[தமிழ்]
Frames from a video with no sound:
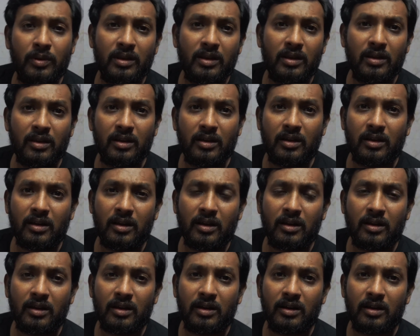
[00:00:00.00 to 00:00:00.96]
பார்த்திங்கன்னா
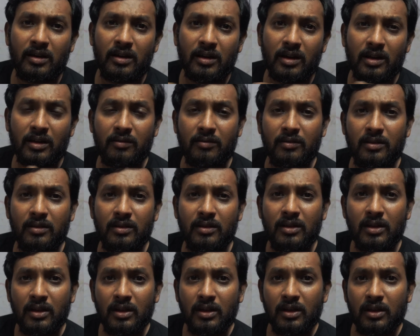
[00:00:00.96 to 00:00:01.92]
க்ரியேட் ஆகி எனக்கு வந்து
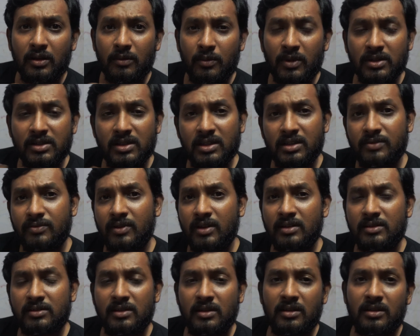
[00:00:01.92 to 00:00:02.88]
பஜாஜ்
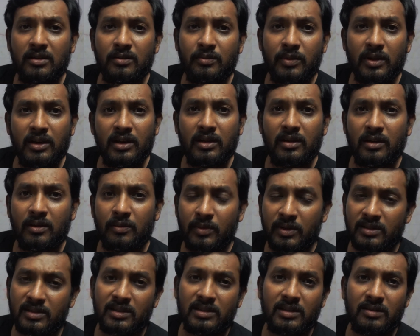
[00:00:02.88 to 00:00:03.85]
ஃபினான்ஸ்லேருந்து மெயில்
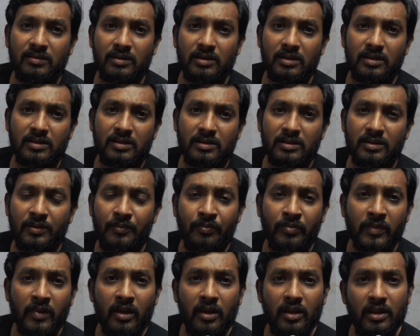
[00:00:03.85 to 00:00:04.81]
மெசேஜே வந்துடுச்சு
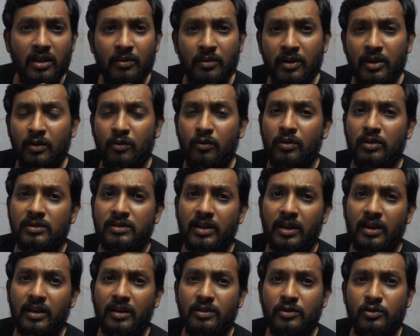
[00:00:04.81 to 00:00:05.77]
இந்த மாதிரி உங்களுக்கு
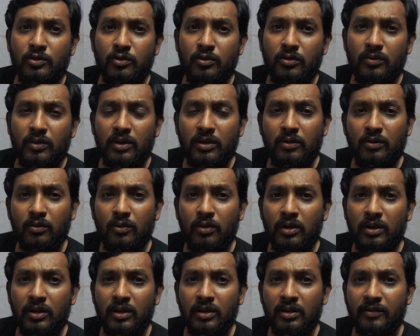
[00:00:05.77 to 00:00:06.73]
செகண்ட் ஜூன் வந்து
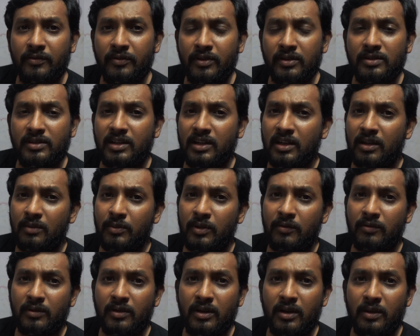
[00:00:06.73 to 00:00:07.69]
உங்களுக்கு ஃபர்ஸ்ட் இஎம்ஐ
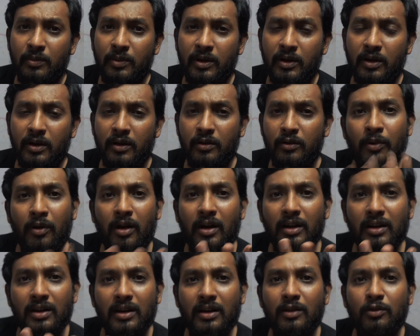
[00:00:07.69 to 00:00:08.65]
e வந்து டெபிட் ஆகிடும்
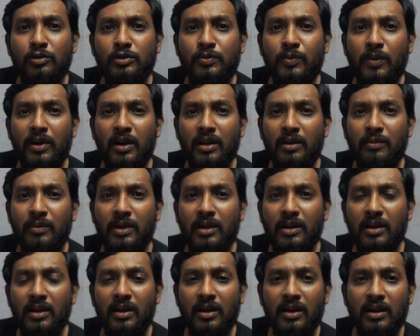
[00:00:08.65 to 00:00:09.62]
ப்ராடக்ட்டே யூஸ் பண்ண
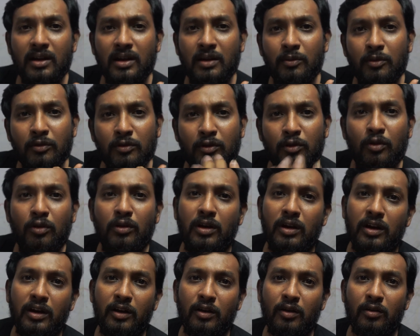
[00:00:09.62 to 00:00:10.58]
ஆரம்பிக்கல ஆனால் நம்ம வந்து லோன்
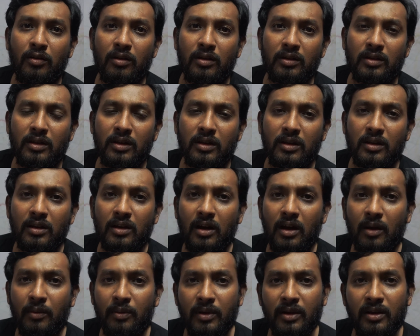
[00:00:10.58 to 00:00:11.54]
கட்டிகிட்டு இருக்கோம் அதுக்கு
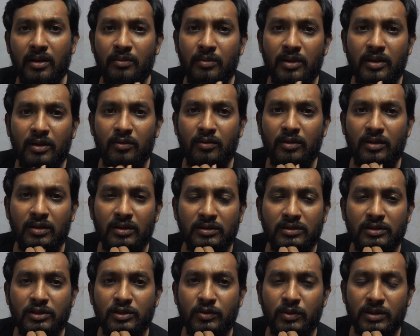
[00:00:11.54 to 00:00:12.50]
அப்படின்ற மாதிரி ஒரு
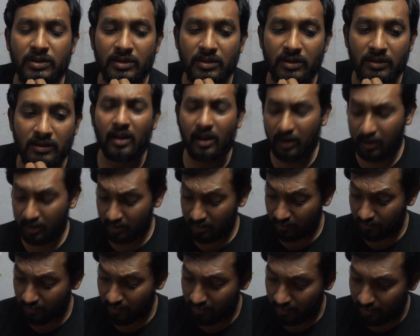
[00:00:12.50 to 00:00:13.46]
சுச்சுவேஷன் நிறைய
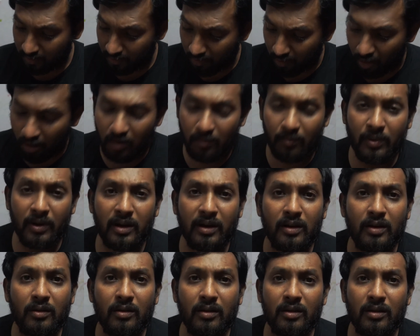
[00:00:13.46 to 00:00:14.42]
தடவை கால்
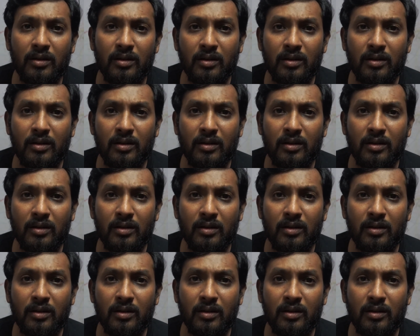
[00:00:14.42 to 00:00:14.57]
பண்ணிட்டோம்